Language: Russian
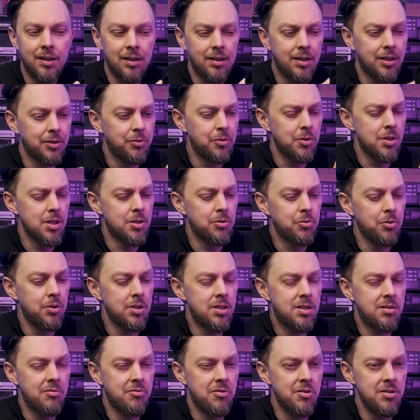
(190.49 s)
которые
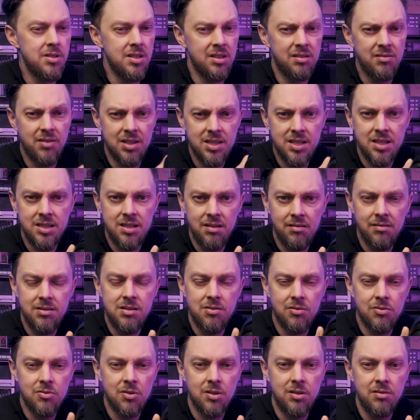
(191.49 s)
стоят сегодня 29
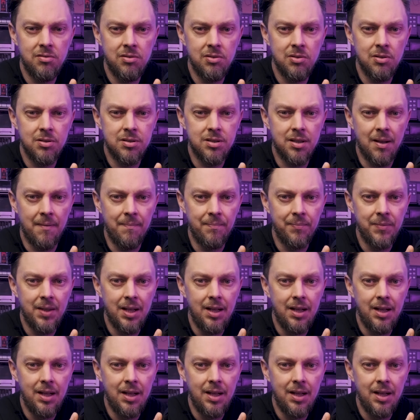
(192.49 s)
990.